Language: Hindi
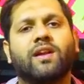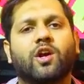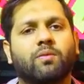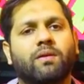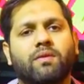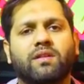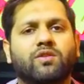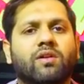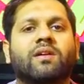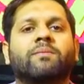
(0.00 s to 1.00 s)
लाख रुपये
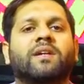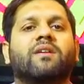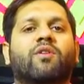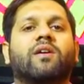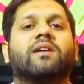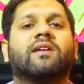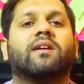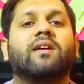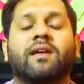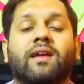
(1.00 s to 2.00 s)
मजीद हुआ कंपनी डिफॉल्ट कर
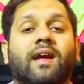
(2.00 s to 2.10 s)
गई